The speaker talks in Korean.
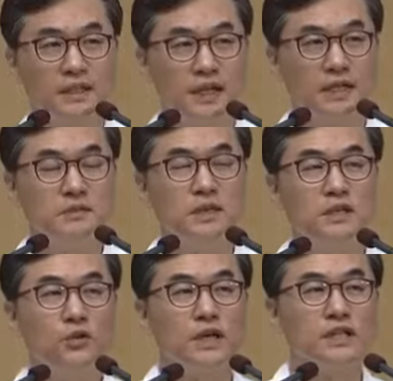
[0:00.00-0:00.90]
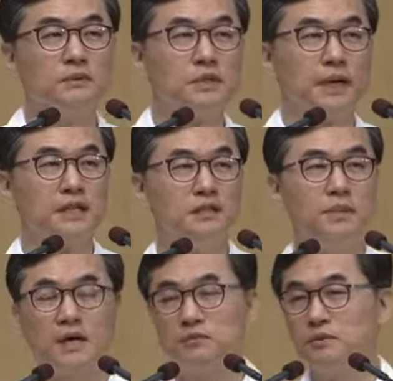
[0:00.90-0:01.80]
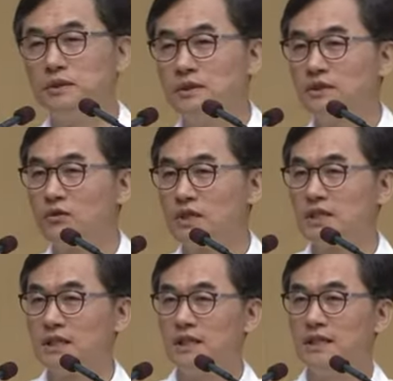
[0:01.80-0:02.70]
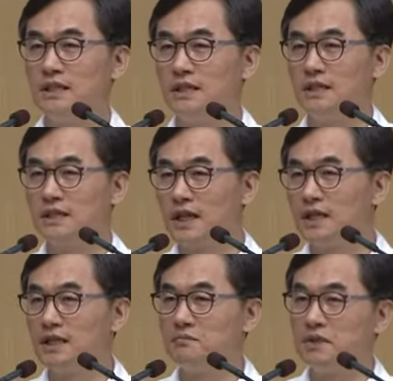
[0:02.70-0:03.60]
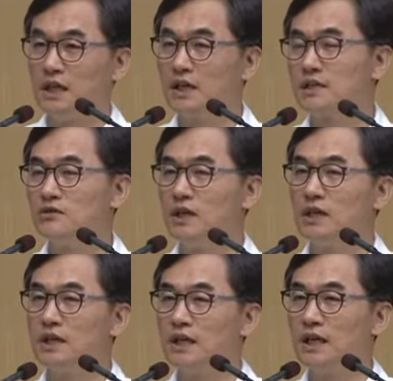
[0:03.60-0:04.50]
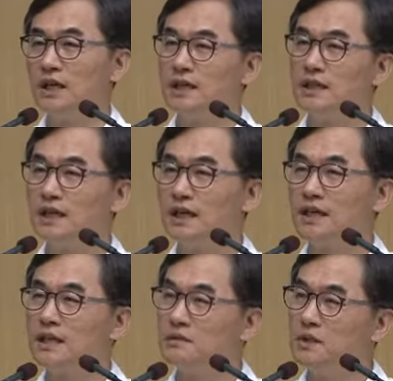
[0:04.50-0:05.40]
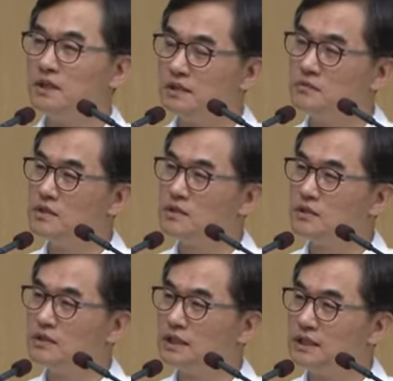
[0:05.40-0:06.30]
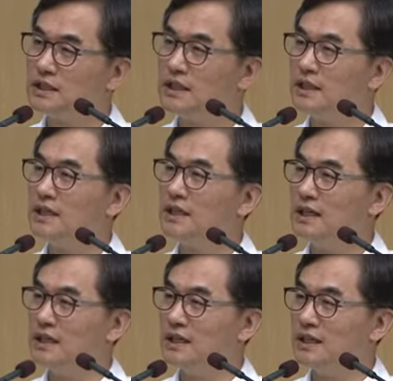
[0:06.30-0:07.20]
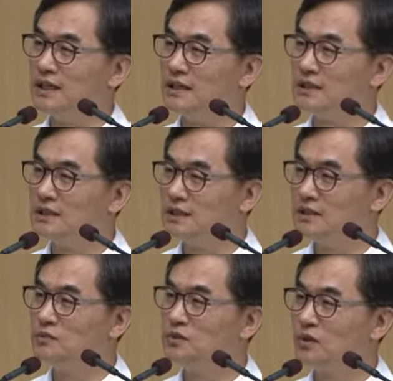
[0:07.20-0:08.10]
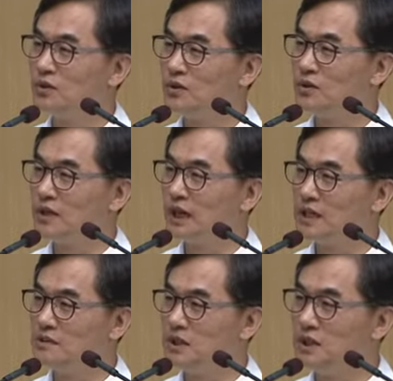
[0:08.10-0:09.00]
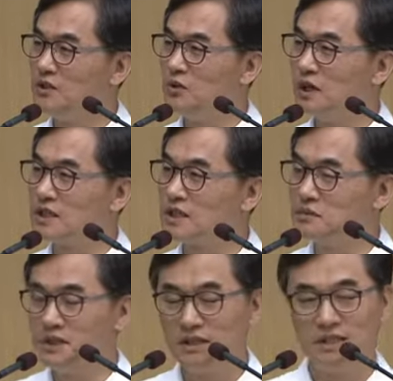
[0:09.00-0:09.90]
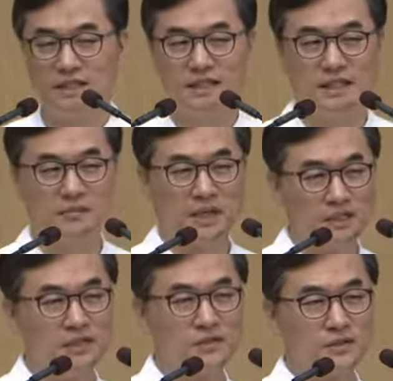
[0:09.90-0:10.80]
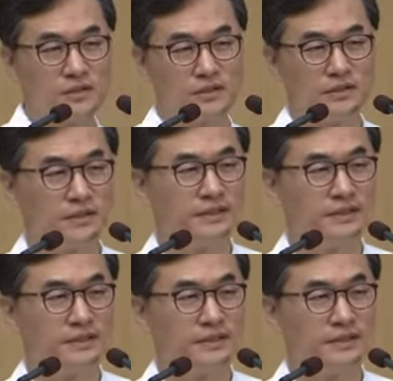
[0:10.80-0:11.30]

하나님의 인도하심을 받는 방법은 굉장히 다양합니다. 그 중에 하나가 아, 하나님의 음성을 아, 들음으로 하나님의 인도하심을 받는 것이죠.